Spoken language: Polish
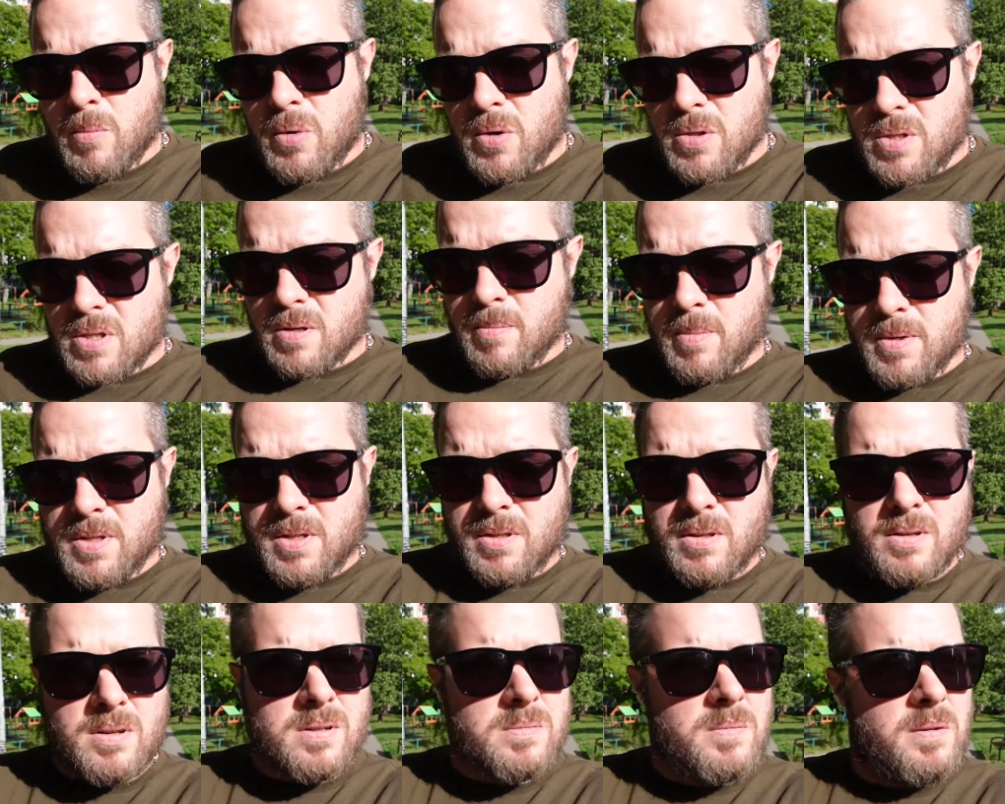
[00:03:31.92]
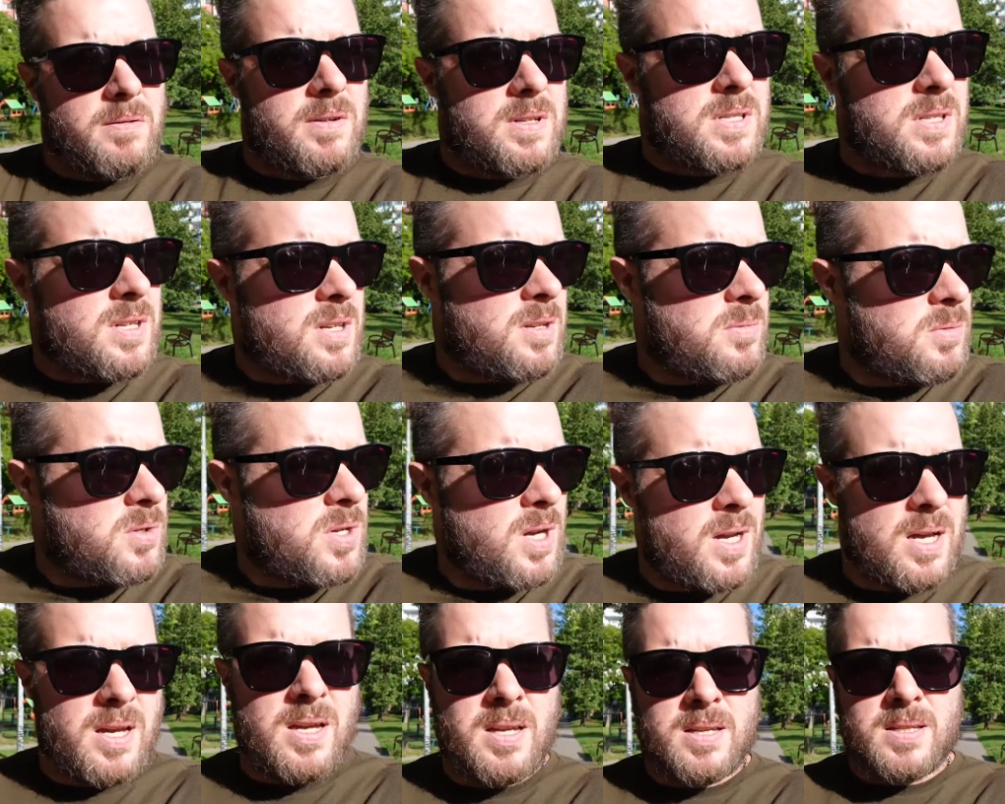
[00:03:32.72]
Później będzie to rozmowa z
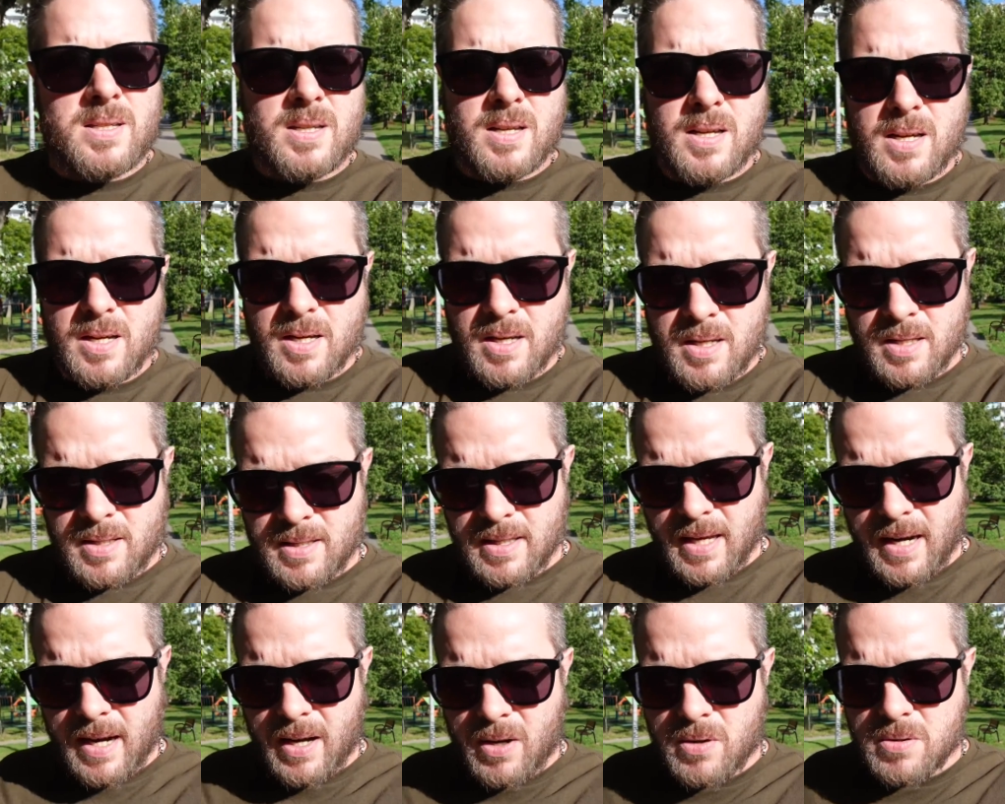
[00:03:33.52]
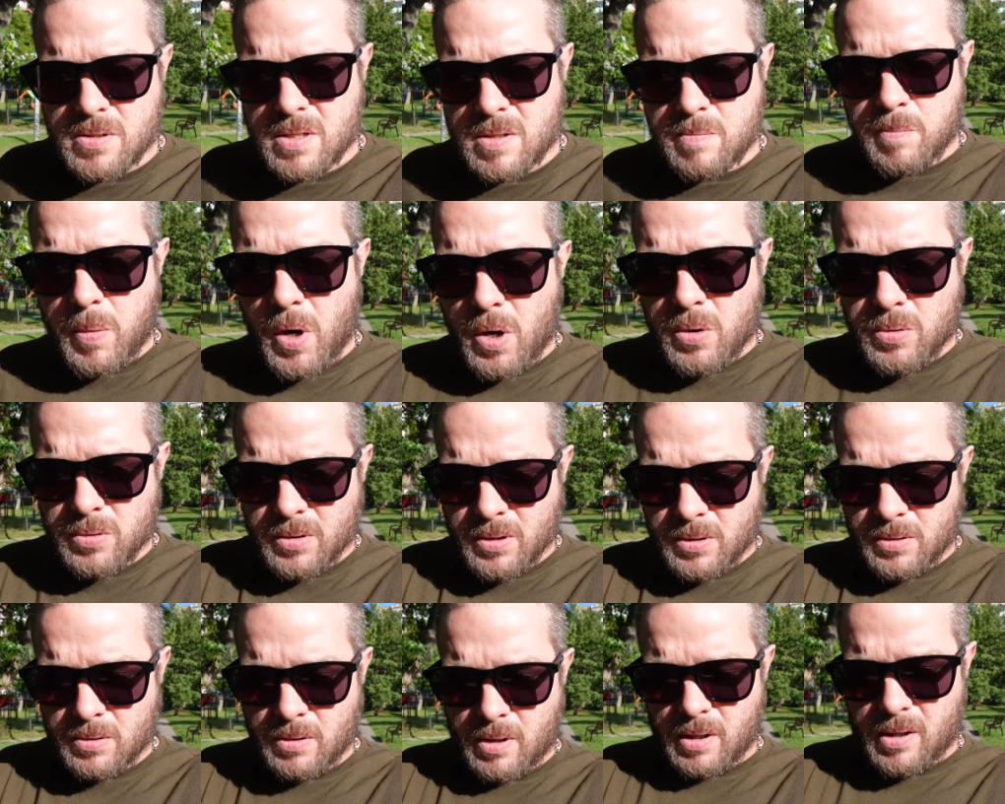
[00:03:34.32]
kimś z danego zespołu,
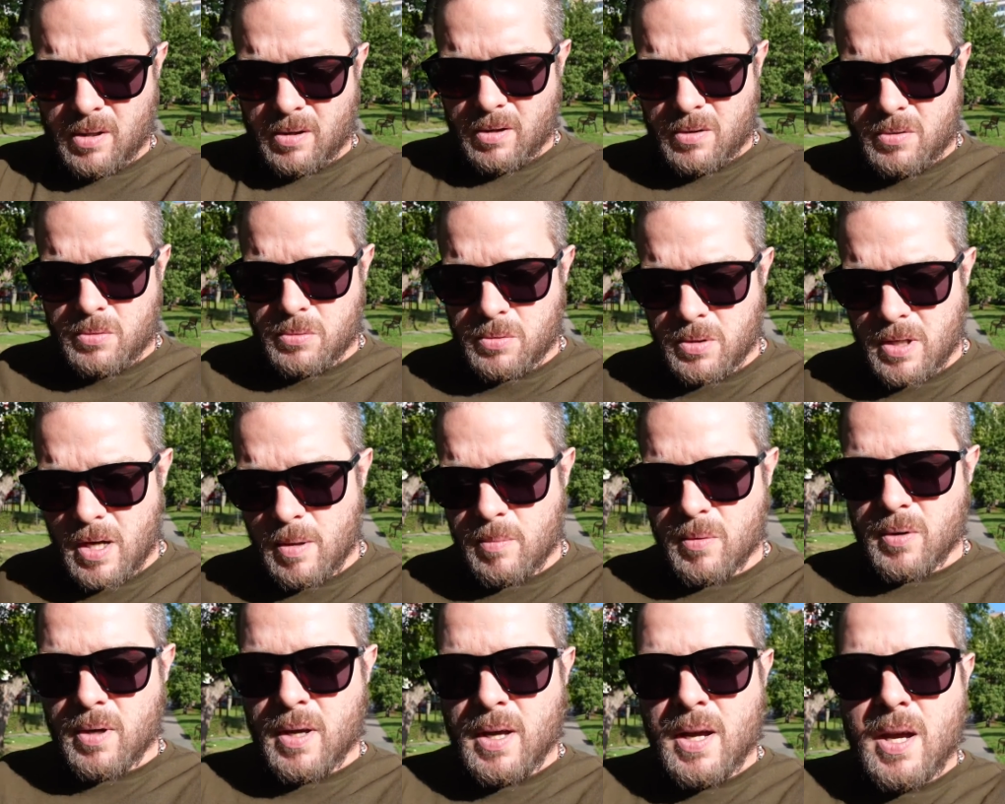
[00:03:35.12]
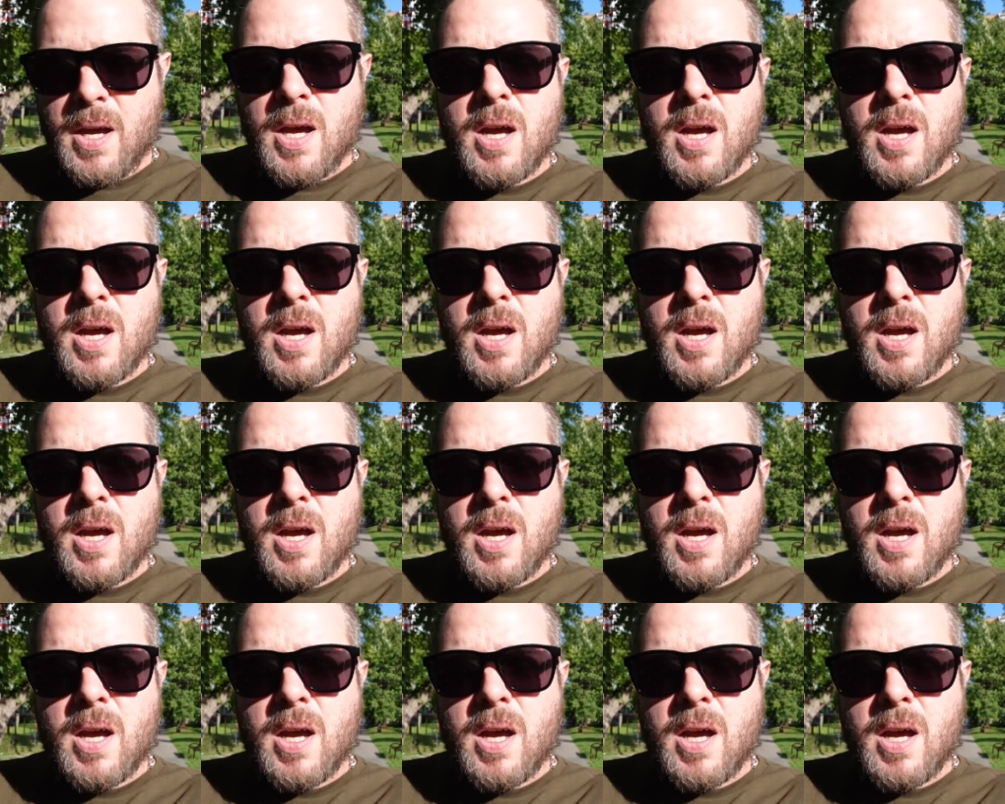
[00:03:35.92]
do którego rekrutujemy.